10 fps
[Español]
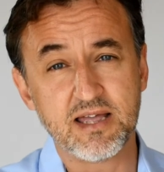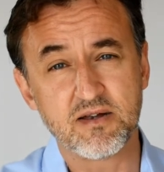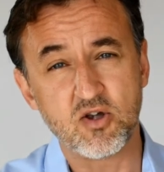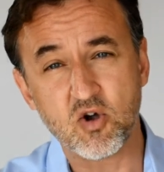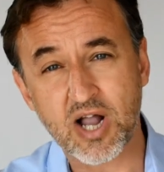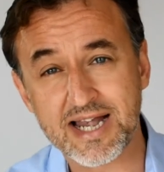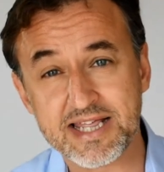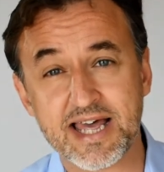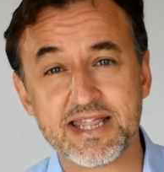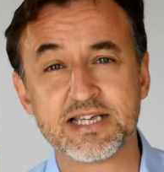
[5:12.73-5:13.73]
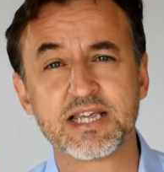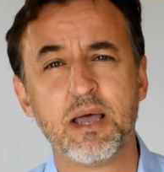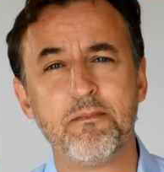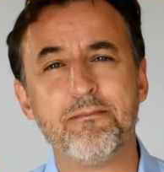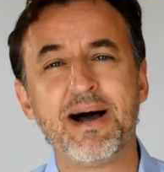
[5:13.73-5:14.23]
localidades
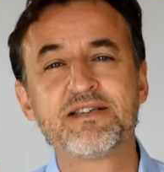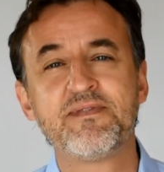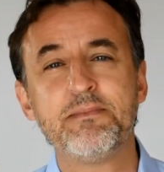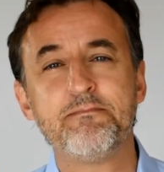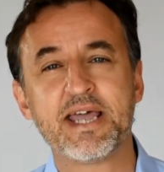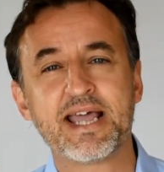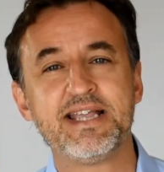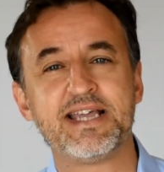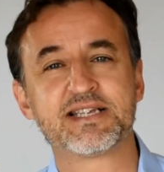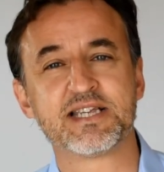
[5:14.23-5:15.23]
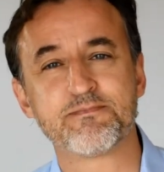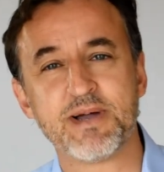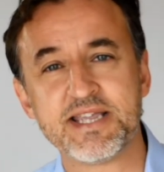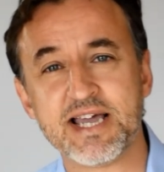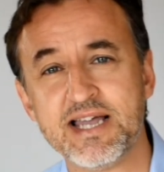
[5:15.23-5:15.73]
más bien pequeñas de
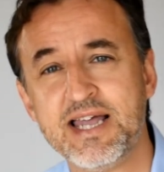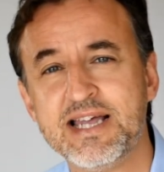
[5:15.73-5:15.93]
España,